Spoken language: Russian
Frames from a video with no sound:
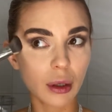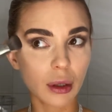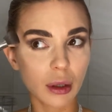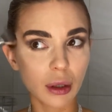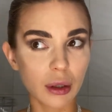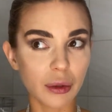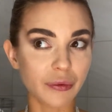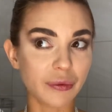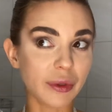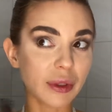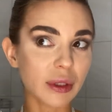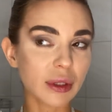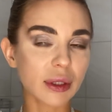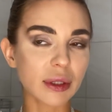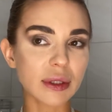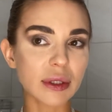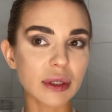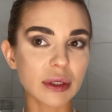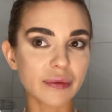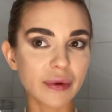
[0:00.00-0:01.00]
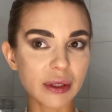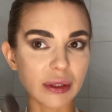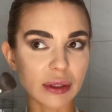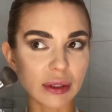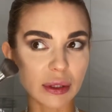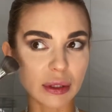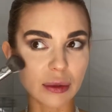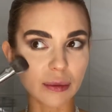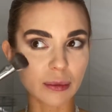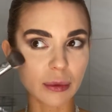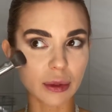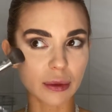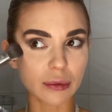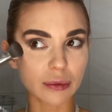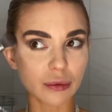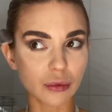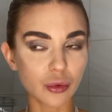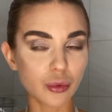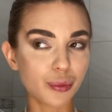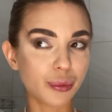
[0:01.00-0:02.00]
верх консерватизма.
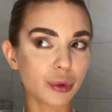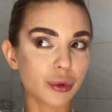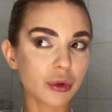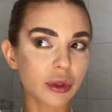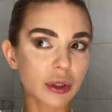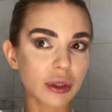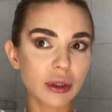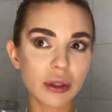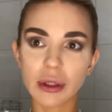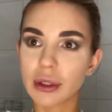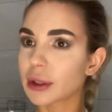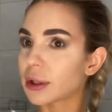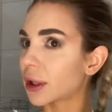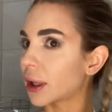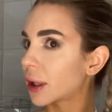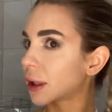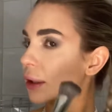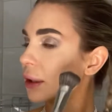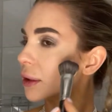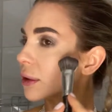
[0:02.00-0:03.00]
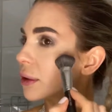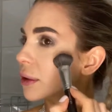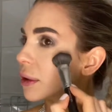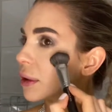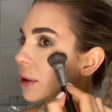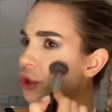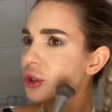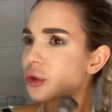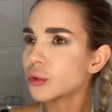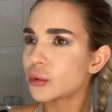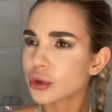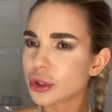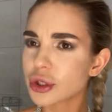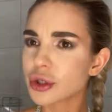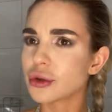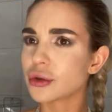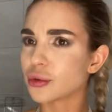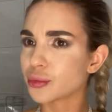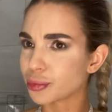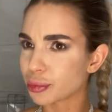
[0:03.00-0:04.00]
Упертые, как
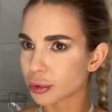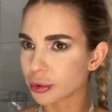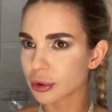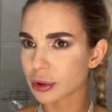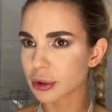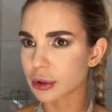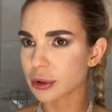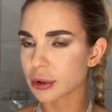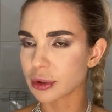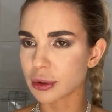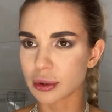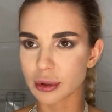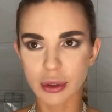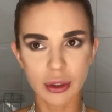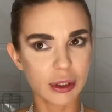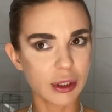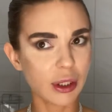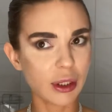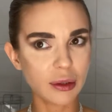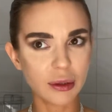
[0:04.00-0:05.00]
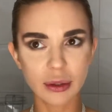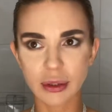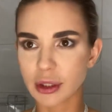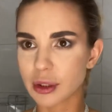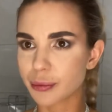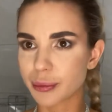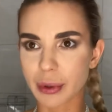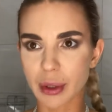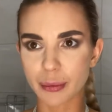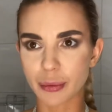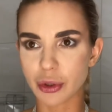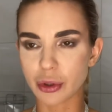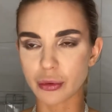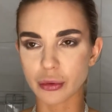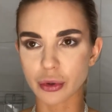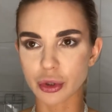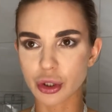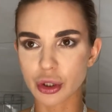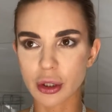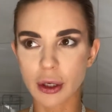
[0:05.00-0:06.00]
очень упертые. Хрен ты их
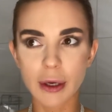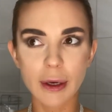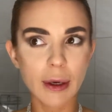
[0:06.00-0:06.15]
пробьешь.